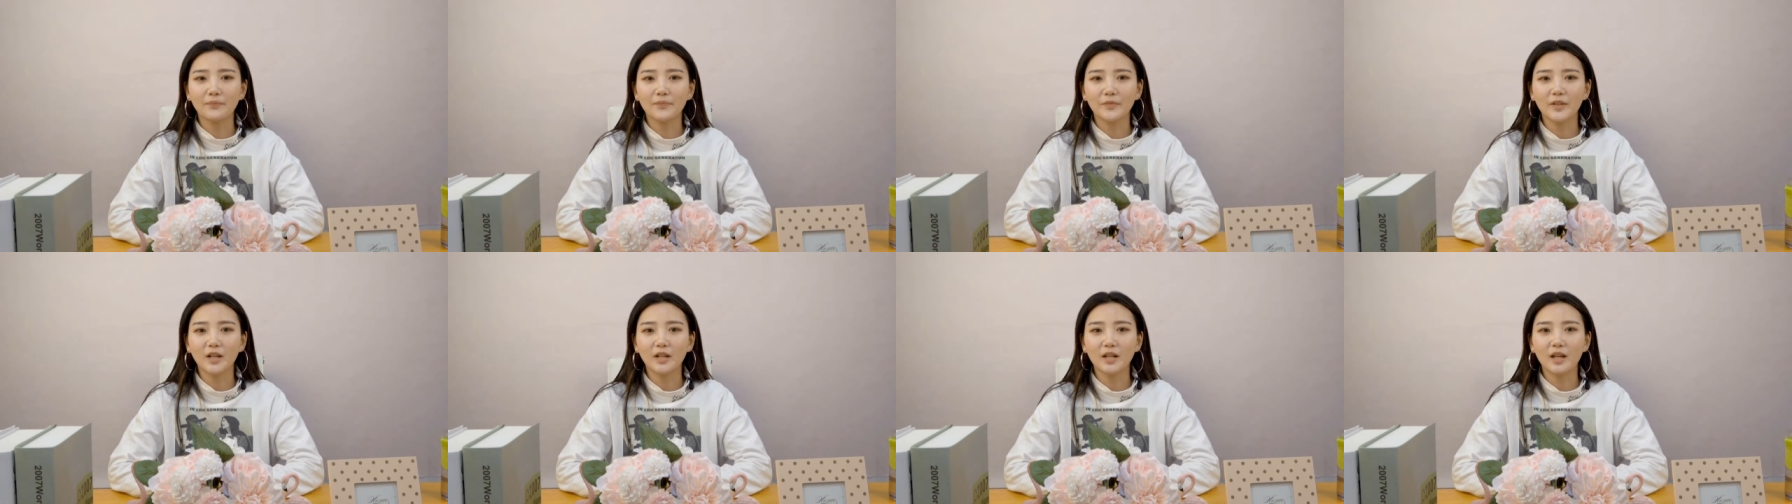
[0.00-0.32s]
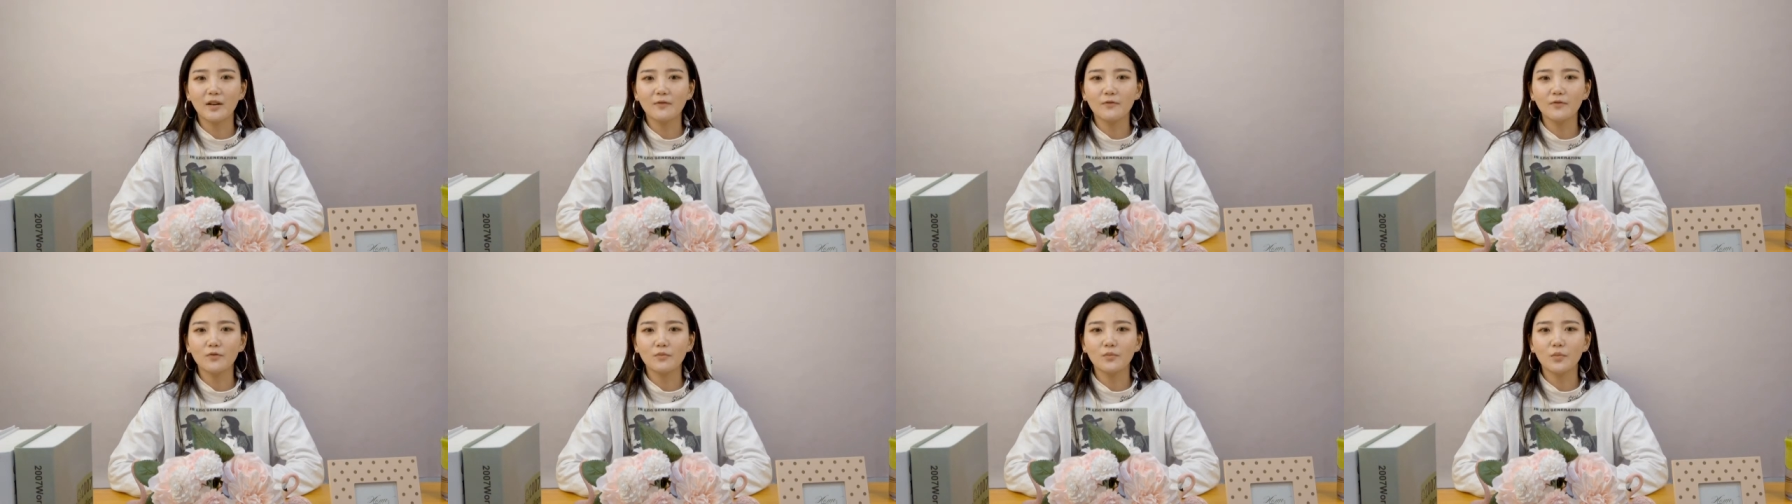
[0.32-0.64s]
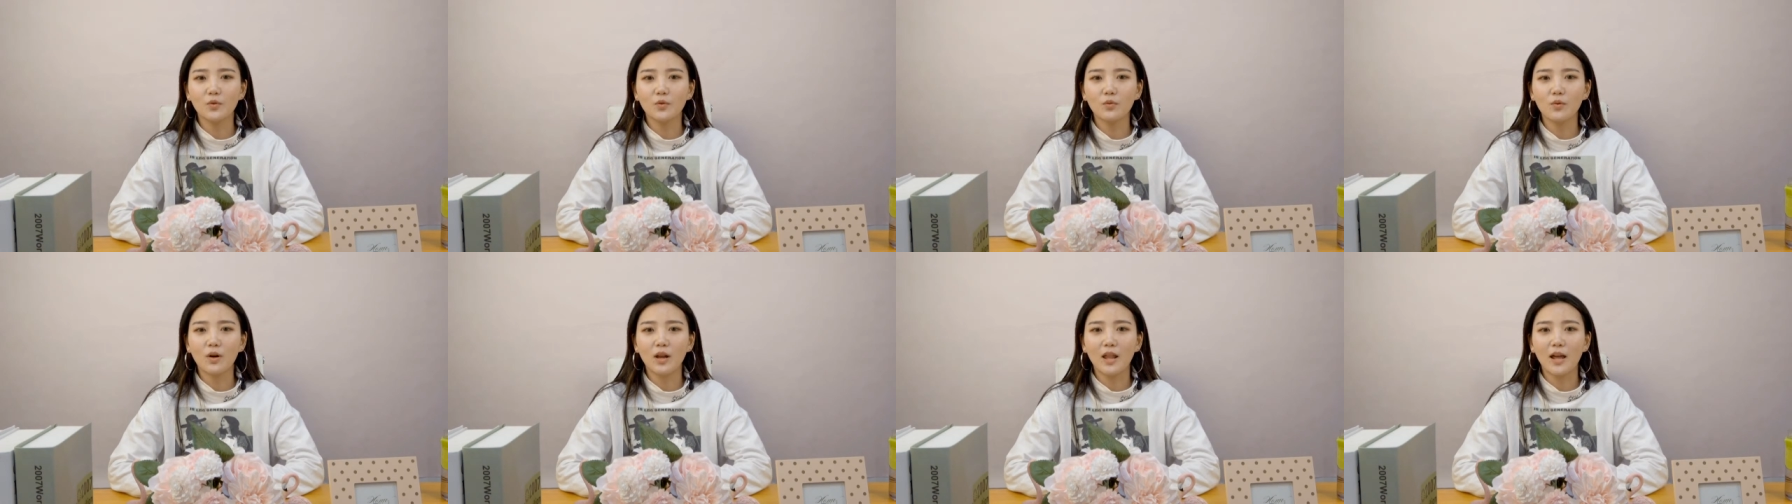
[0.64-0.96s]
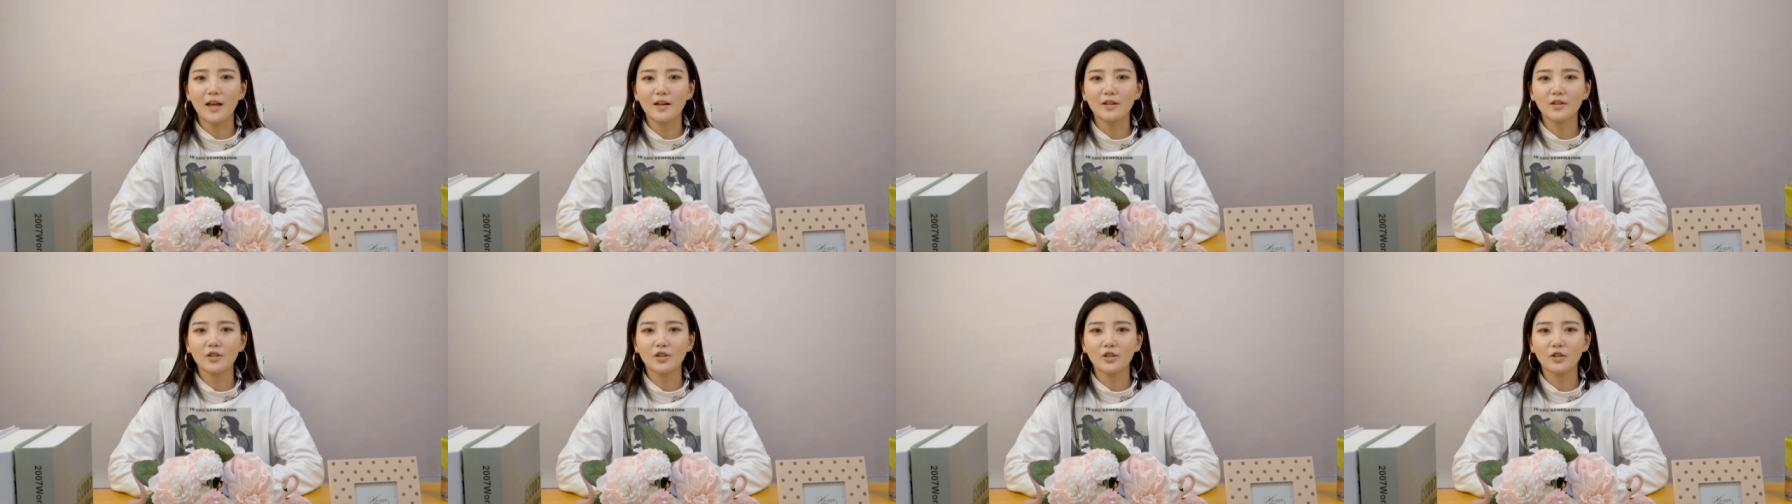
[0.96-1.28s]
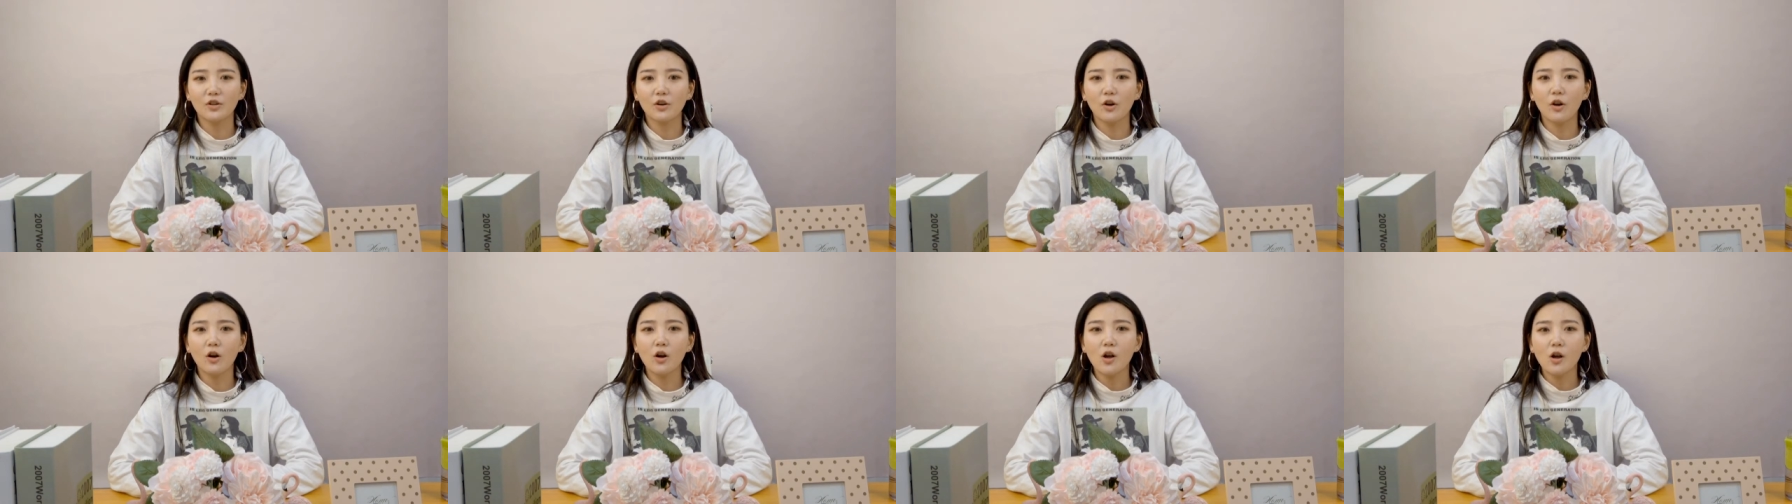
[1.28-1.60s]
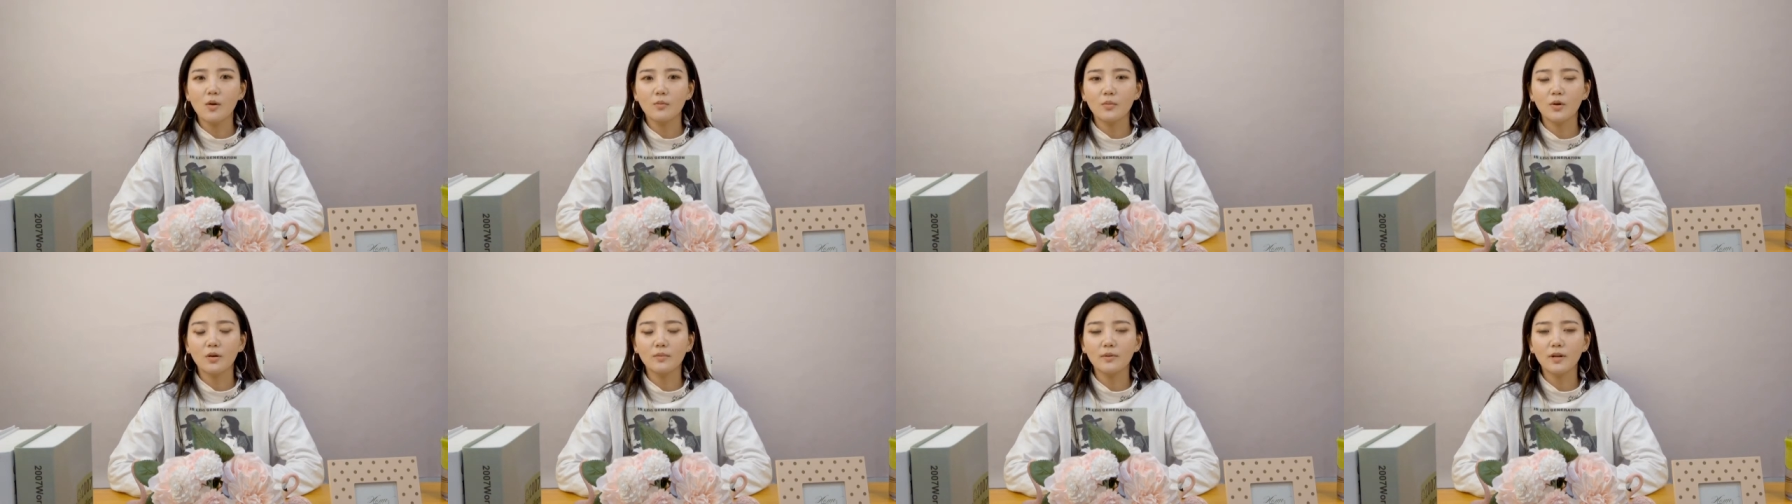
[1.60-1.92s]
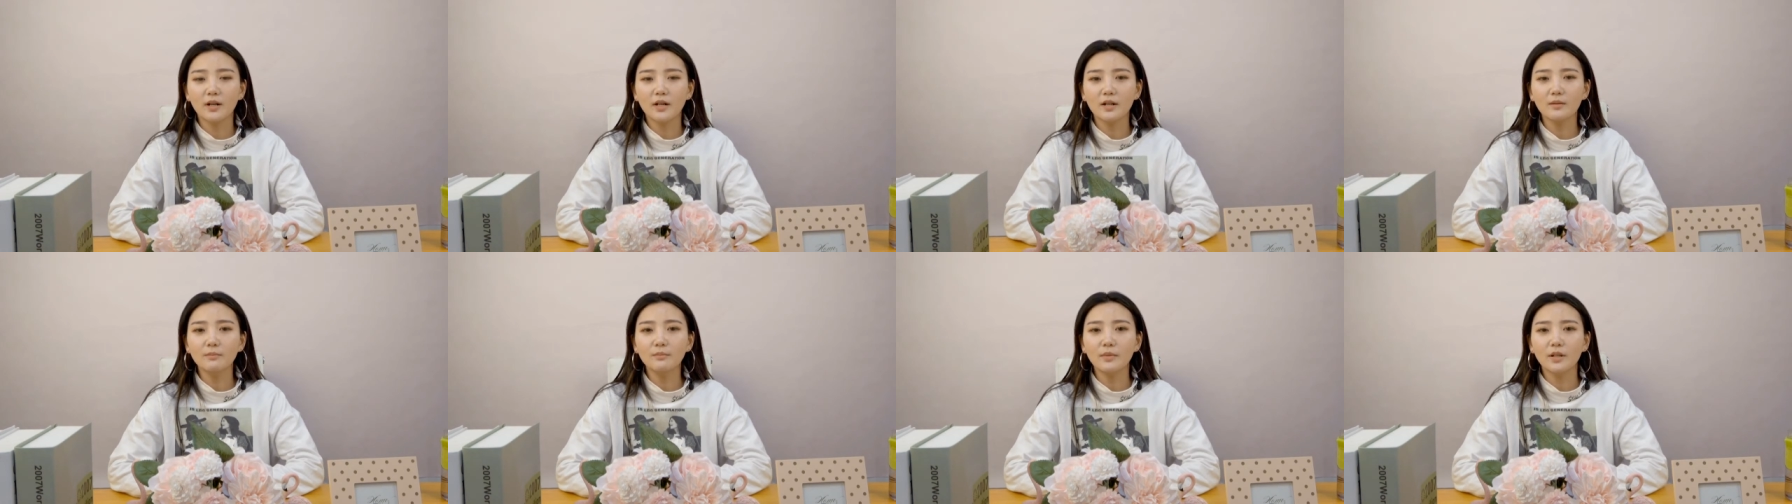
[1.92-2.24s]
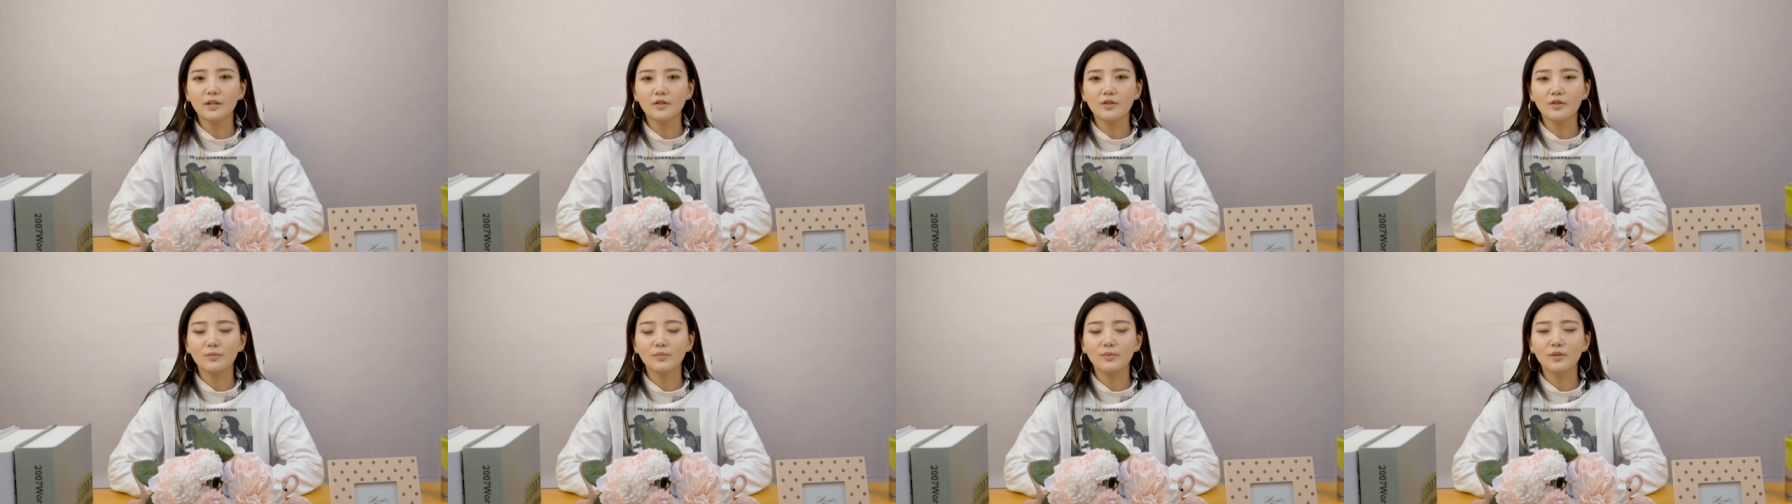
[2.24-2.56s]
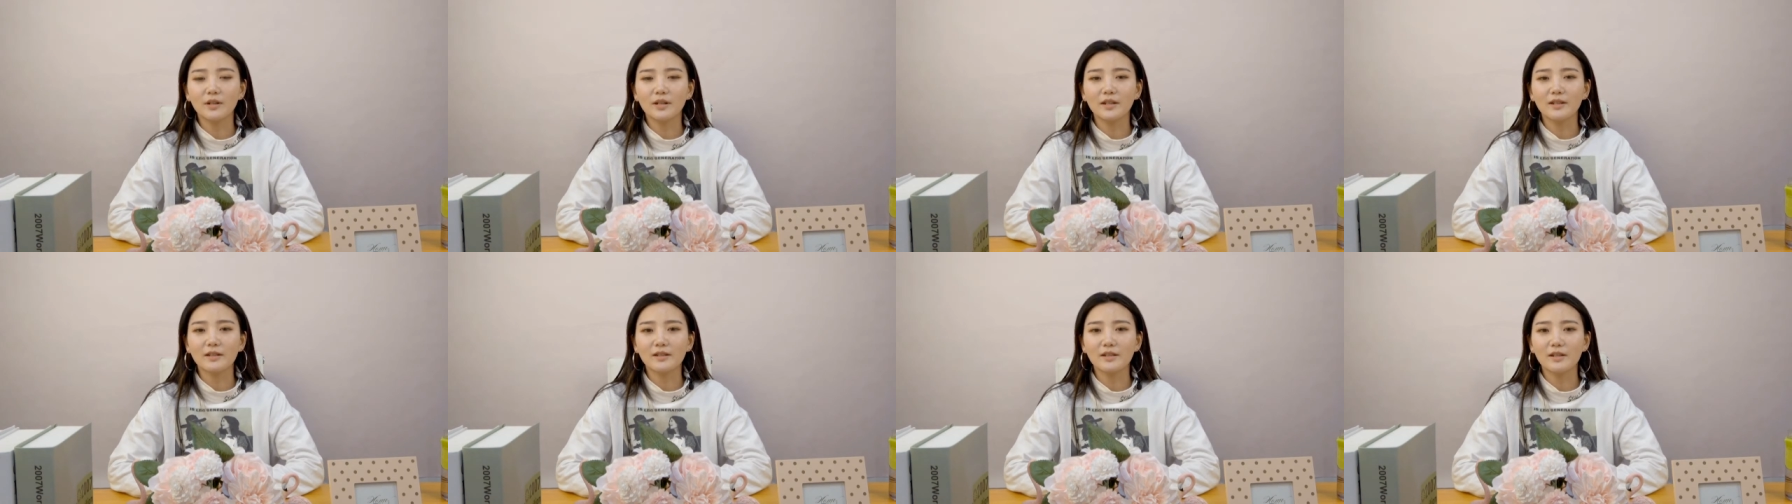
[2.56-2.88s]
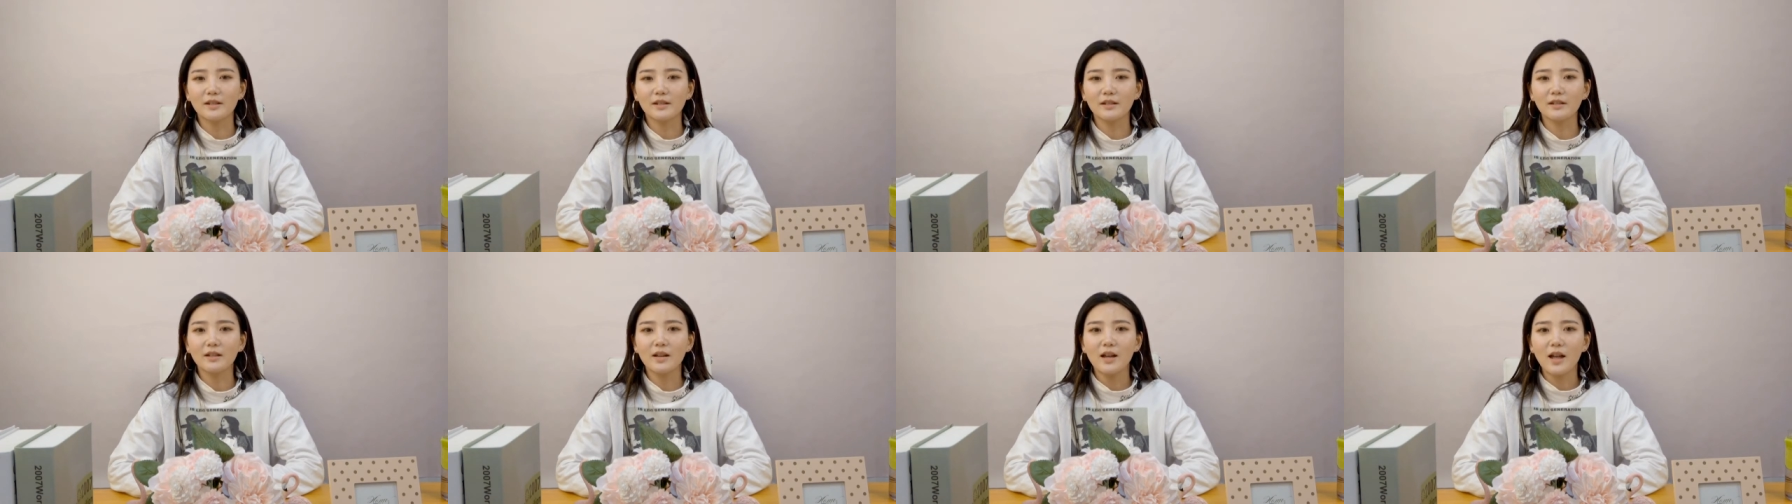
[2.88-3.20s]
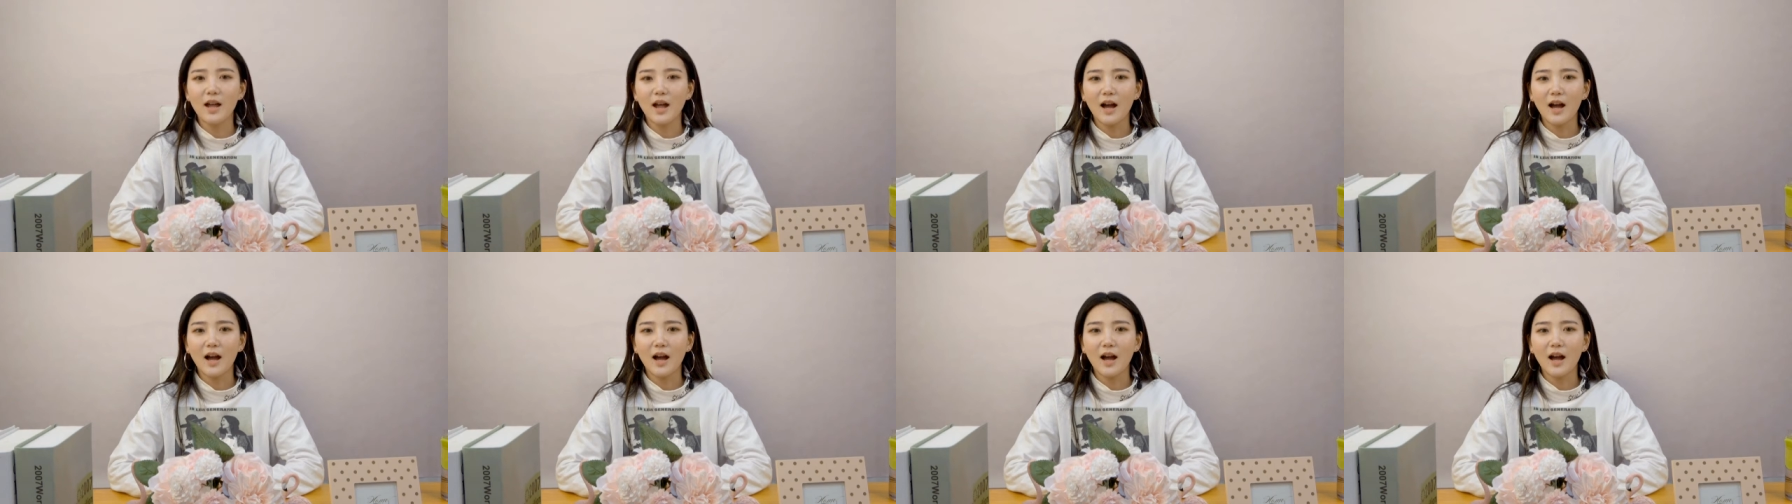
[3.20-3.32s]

当他父母过来的时候，婆婆根本就不领情，